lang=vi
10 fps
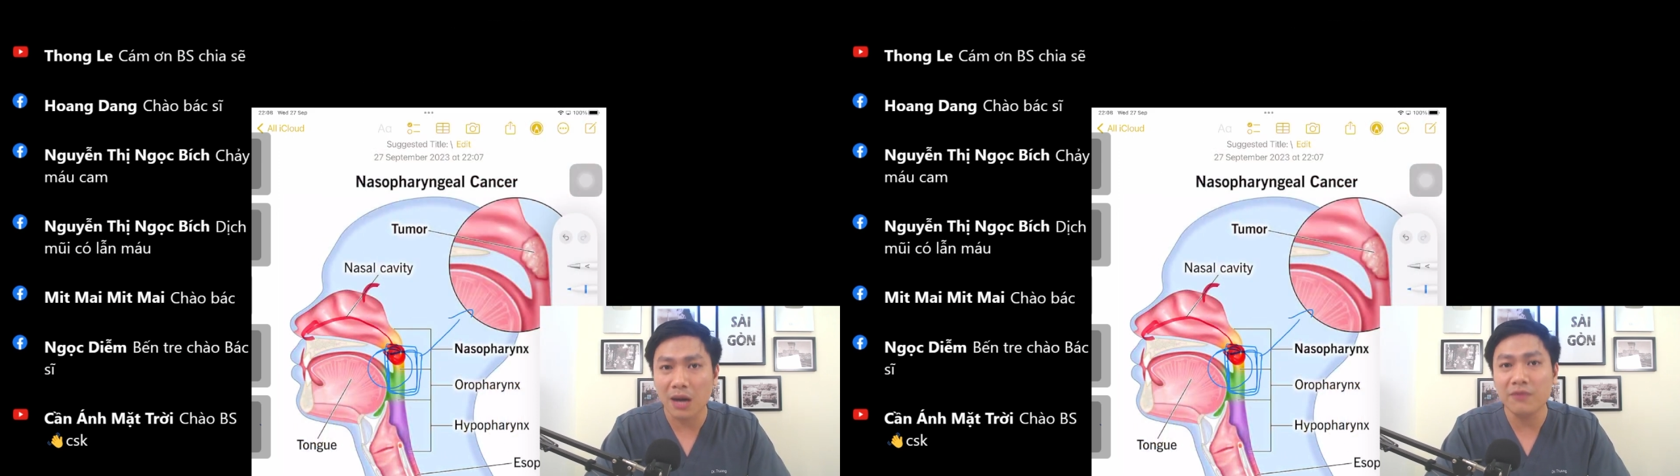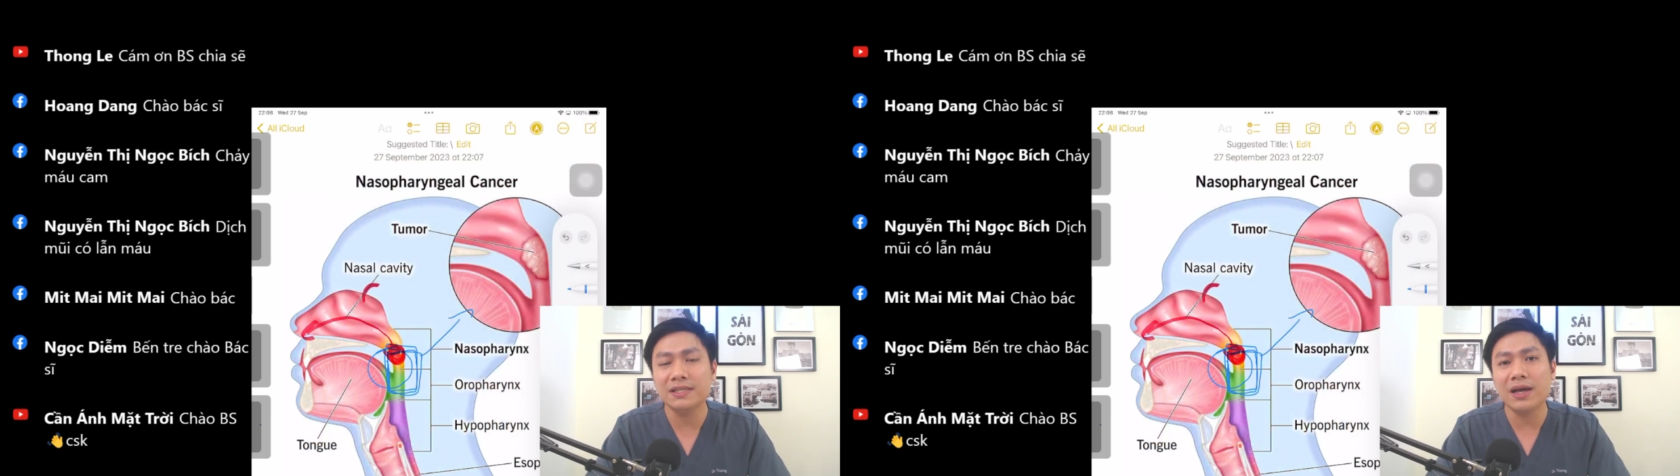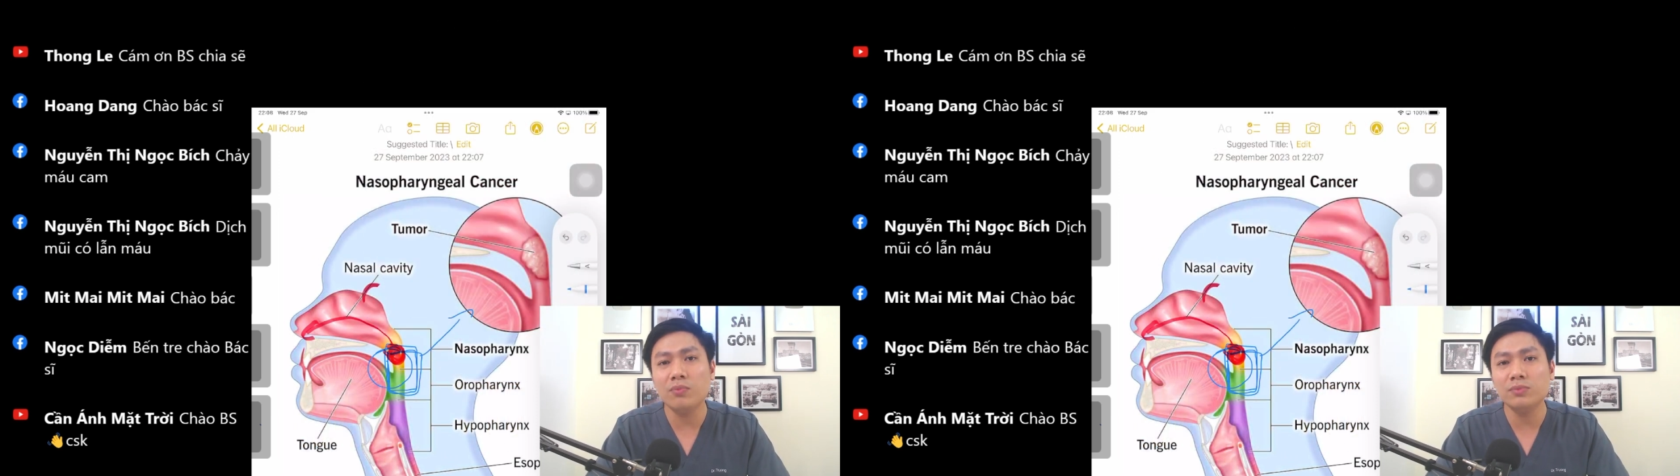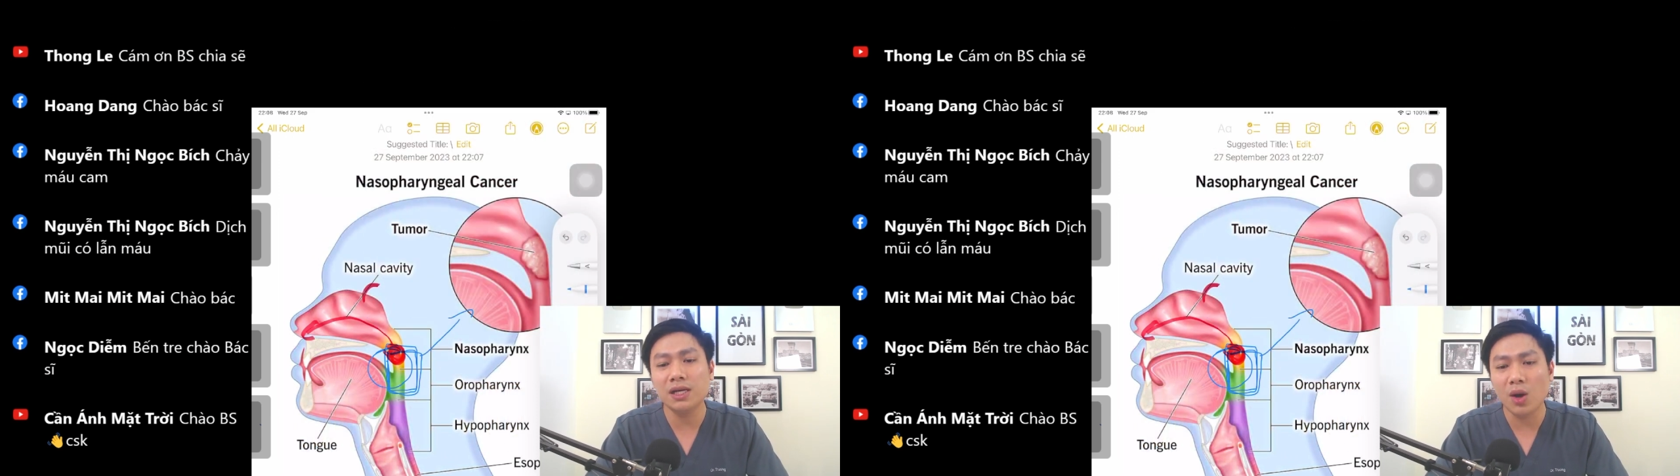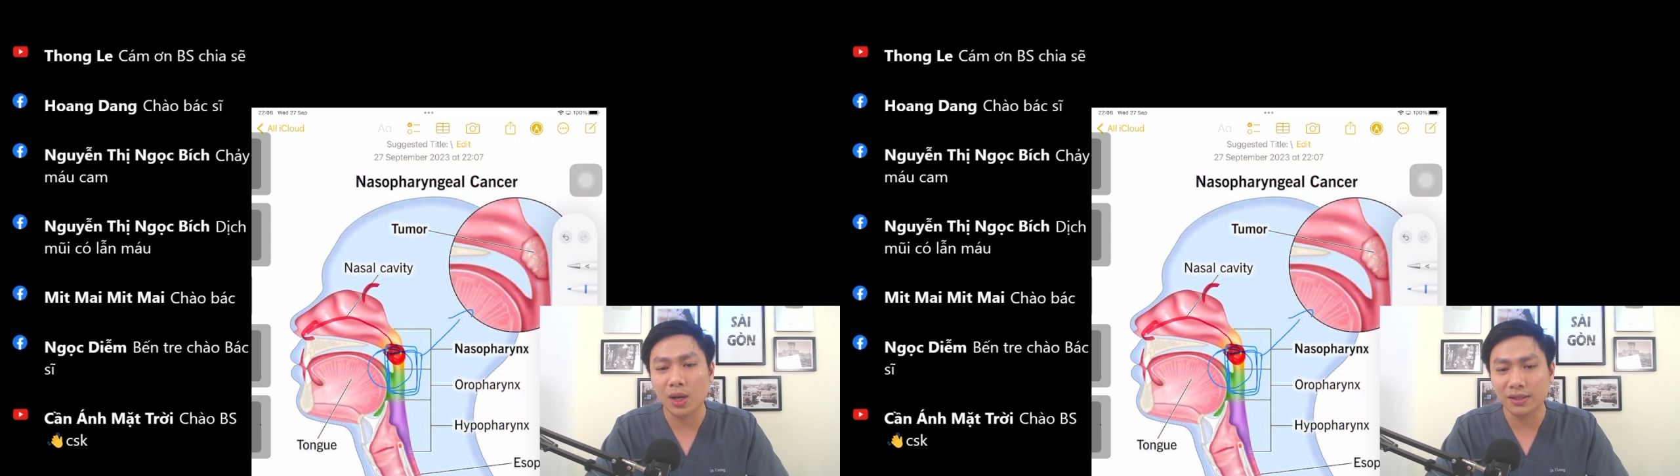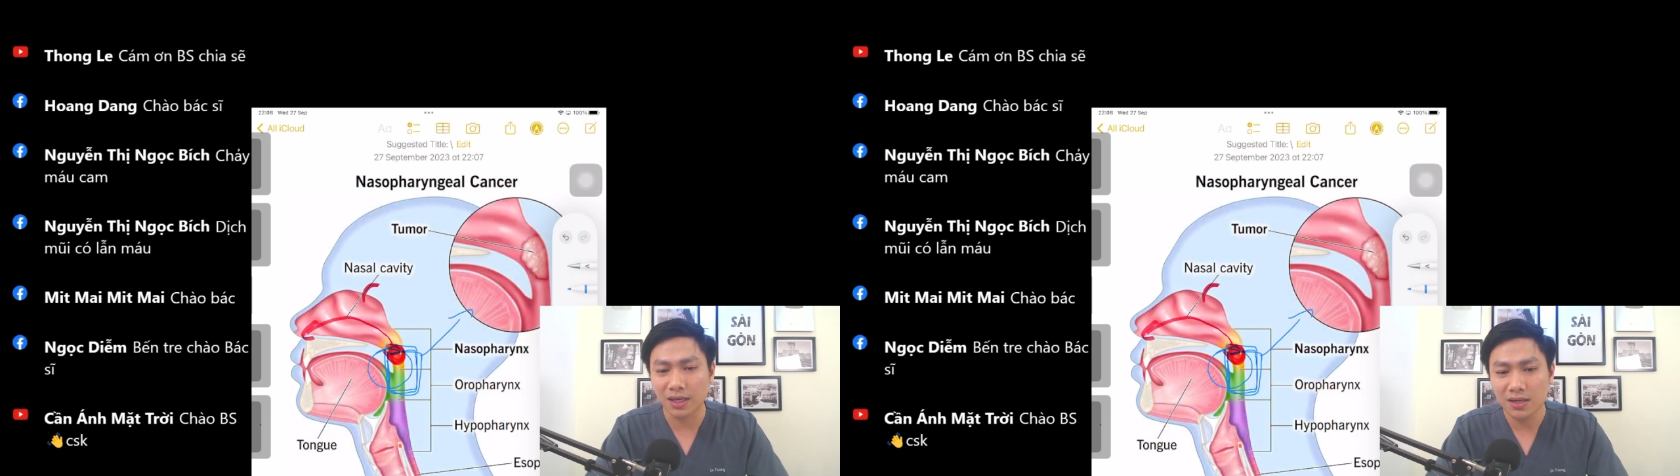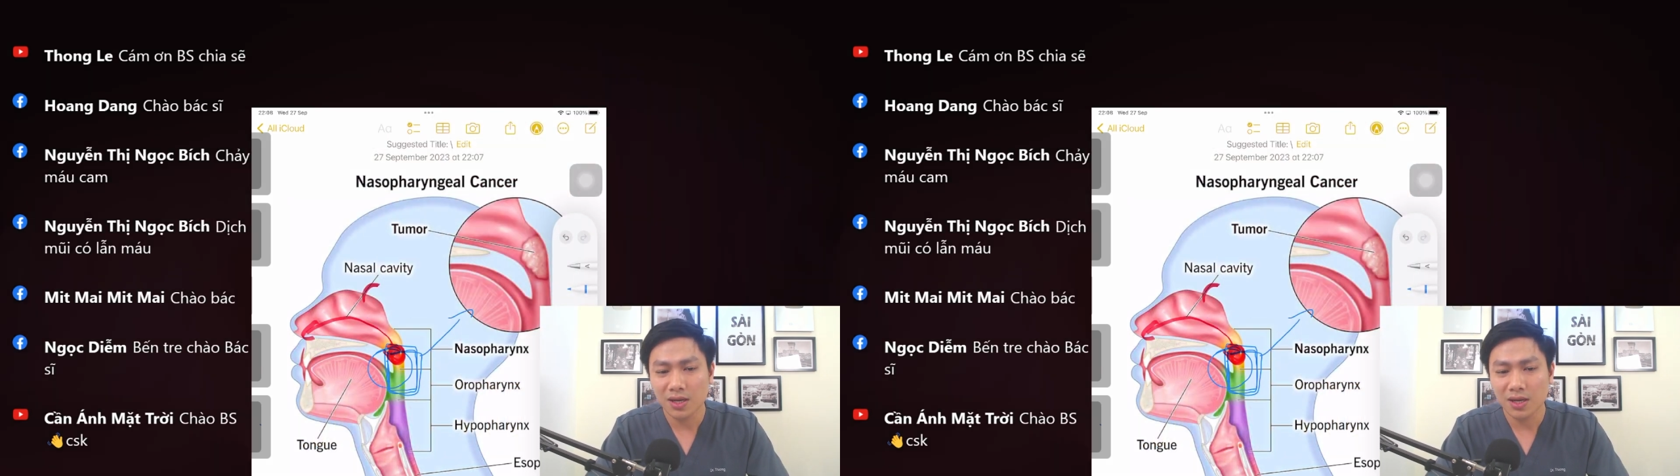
bởi vì sao ung thư nó hoại tử